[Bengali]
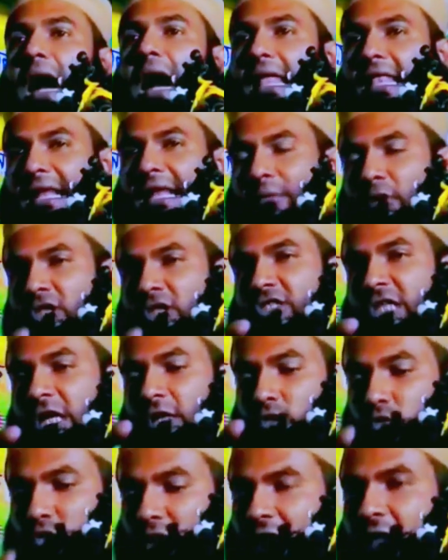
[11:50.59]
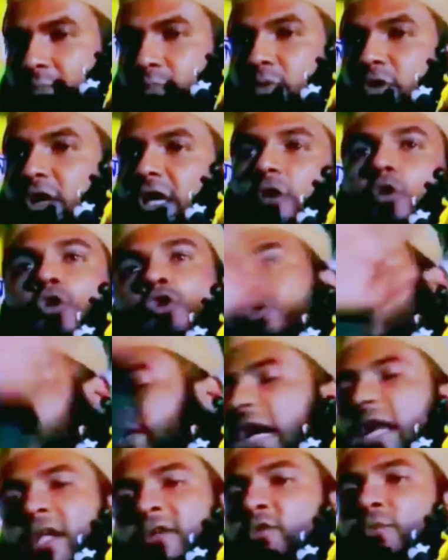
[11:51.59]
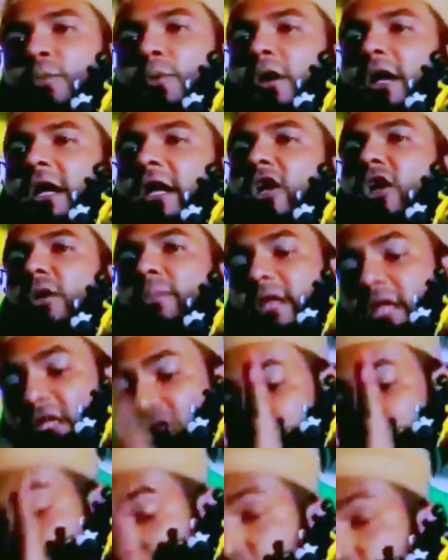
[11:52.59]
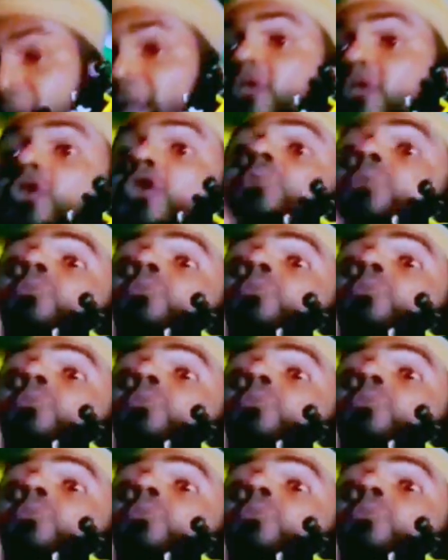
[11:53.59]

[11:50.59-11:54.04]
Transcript: আল্লাহ বলছেন কোরআন পড়ে অন্য কারোর উপকার হবে না শুধুমাত্র